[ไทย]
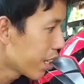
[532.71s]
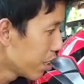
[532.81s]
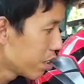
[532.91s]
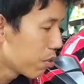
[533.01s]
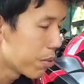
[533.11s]
ใน
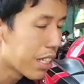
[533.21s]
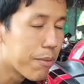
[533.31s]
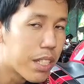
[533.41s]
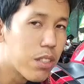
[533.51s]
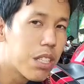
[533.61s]
ชีวิตประ
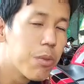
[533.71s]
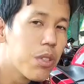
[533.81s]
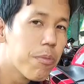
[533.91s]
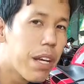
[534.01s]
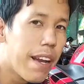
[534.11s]
จำวันของท่านผู้
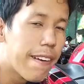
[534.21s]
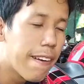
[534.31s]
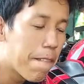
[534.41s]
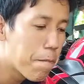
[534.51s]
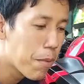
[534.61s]
ชมได้นะครับ